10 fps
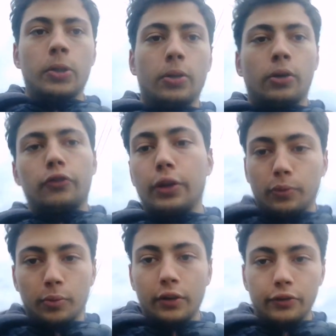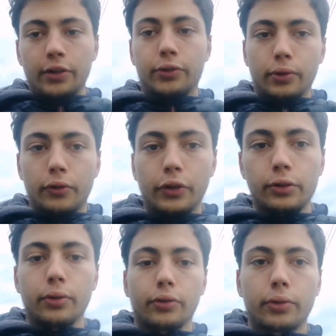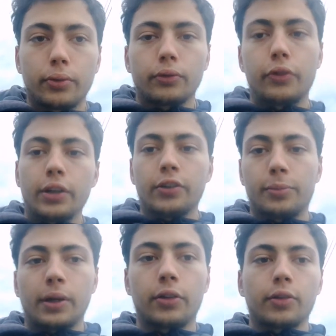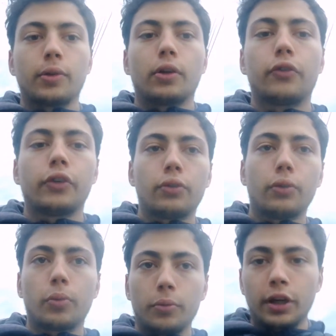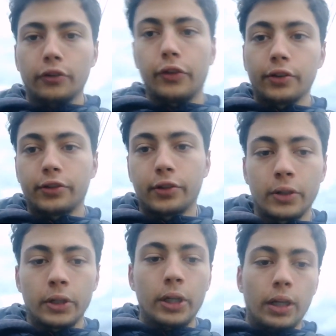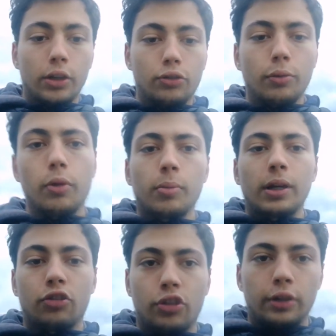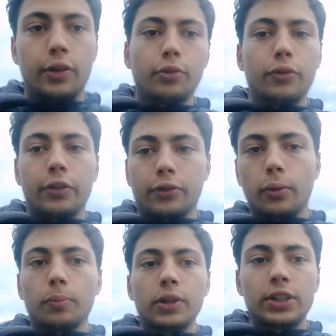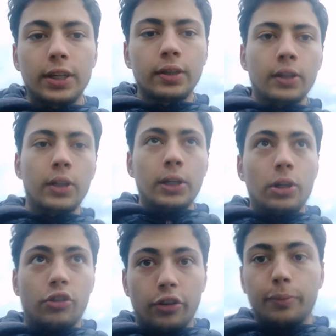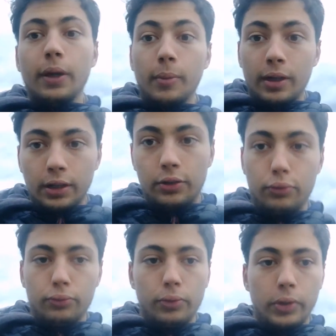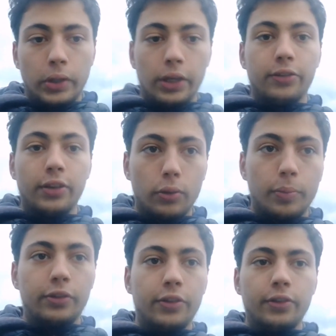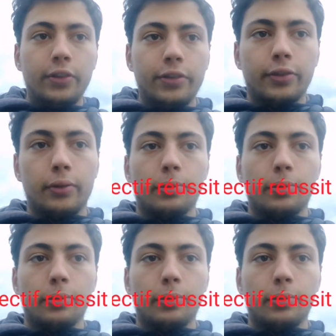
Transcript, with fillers: en fin de première phase ou en fin de seconde phase. Par exemple, en fin de première phase, actuellement, bah, j'ai un début de phase compliqué. J'espère malgré tout essayer de passer 10